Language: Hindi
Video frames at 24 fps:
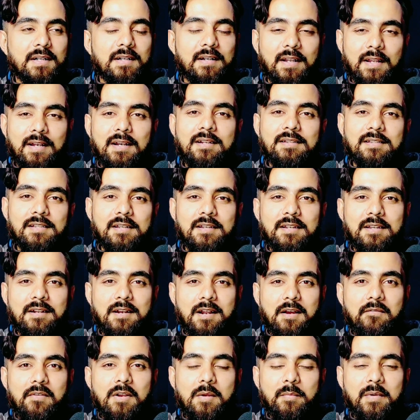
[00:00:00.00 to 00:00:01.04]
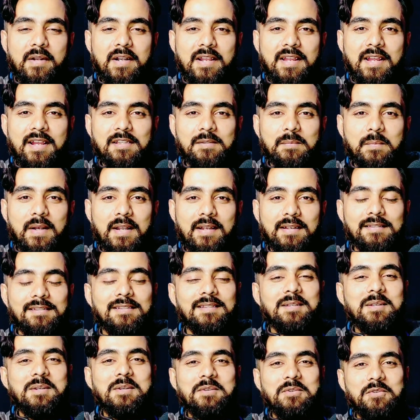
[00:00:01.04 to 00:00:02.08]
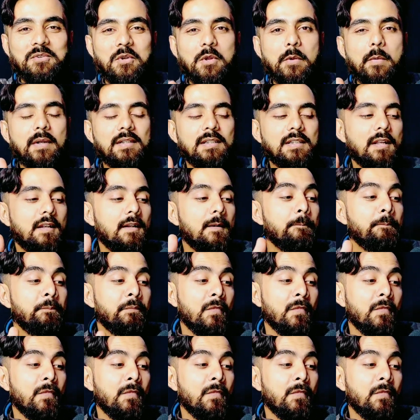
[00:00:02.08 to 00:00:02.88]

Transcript: रहना चाहिए रावलपिंडी एक्सप्रेस शोएब अख्तर